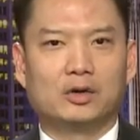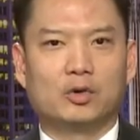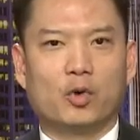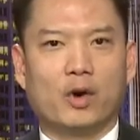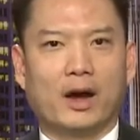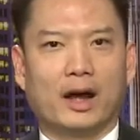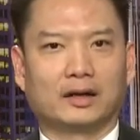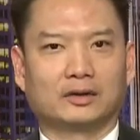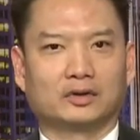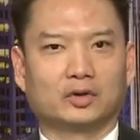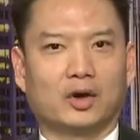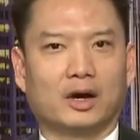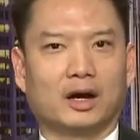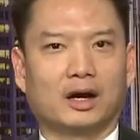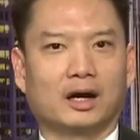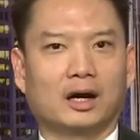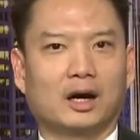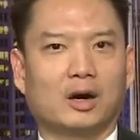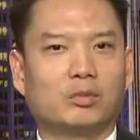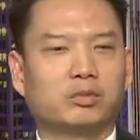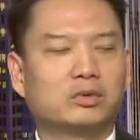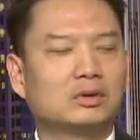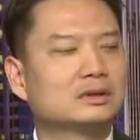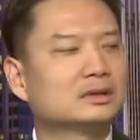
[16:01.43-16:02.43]
hoàn toàn
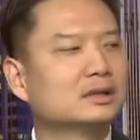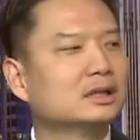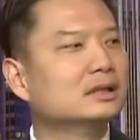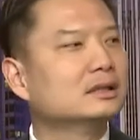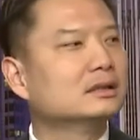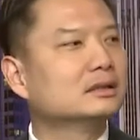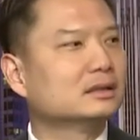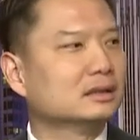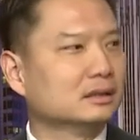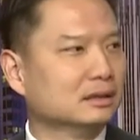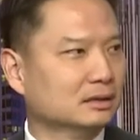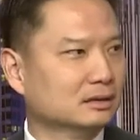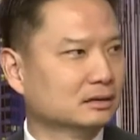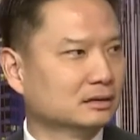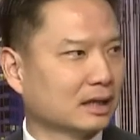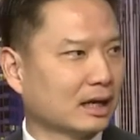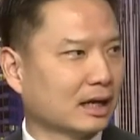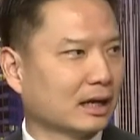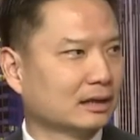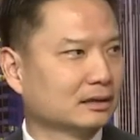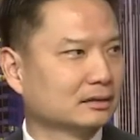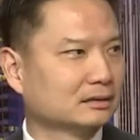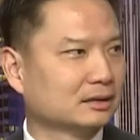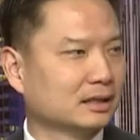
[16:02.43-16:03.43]
không có tin tưởng
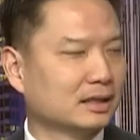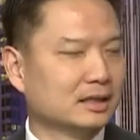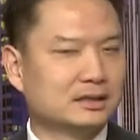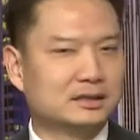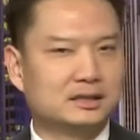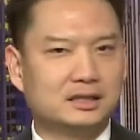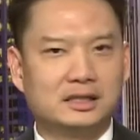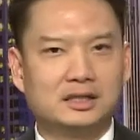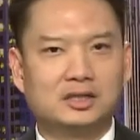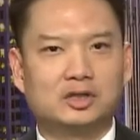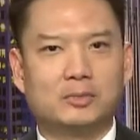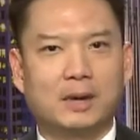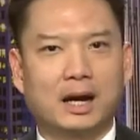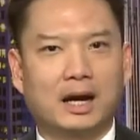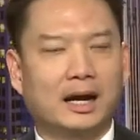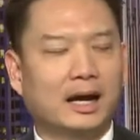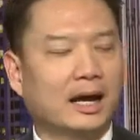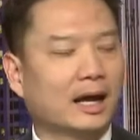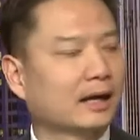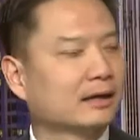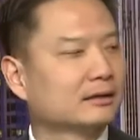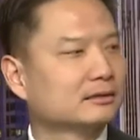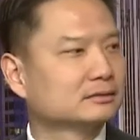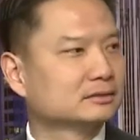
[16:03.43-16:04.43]
rằng thiện chí của Bắc
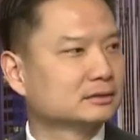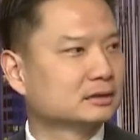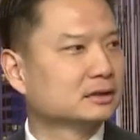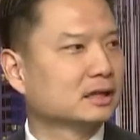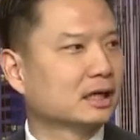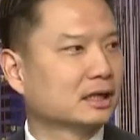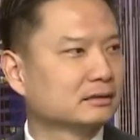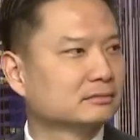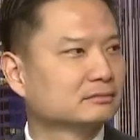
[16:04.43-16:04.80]
Hàn, thưa anh.